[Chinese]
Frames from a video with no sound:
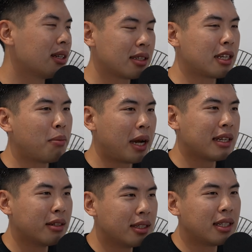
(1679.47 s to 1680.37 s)
那上班
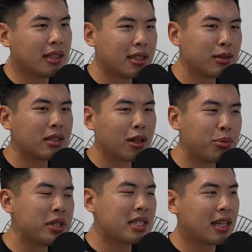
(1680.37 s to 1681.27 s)
有一点点，就是要
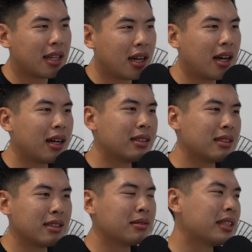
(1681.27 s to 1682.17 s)
present 啊的
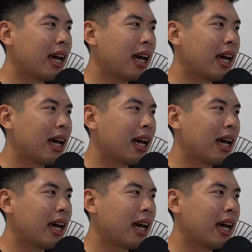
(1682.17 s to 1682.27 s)
这种